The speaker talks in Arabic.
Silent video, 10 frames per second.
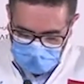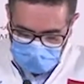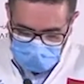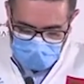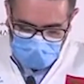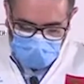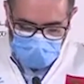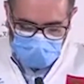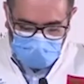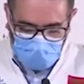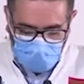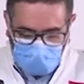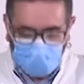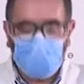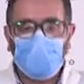الدخل
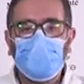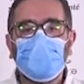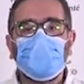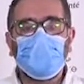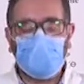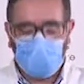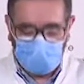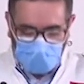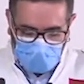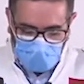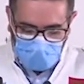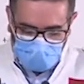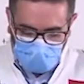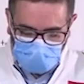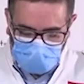والذهاب منذ فاتح ماي
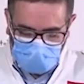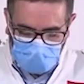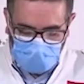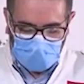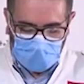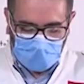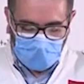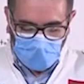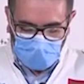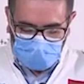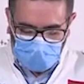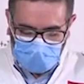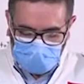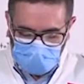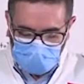2020
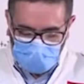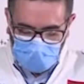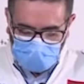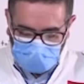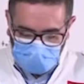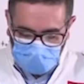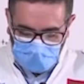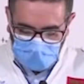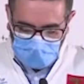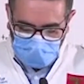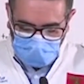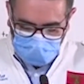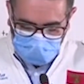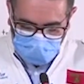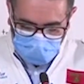وضرع تفيلات
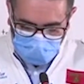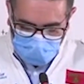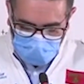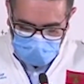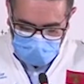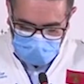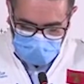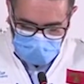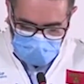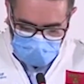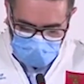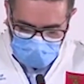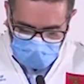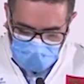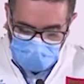منذ
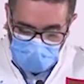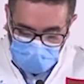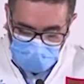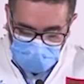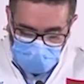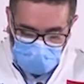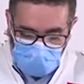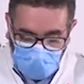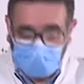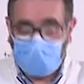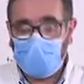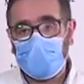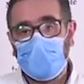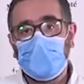آه، عفوا منذ فاتح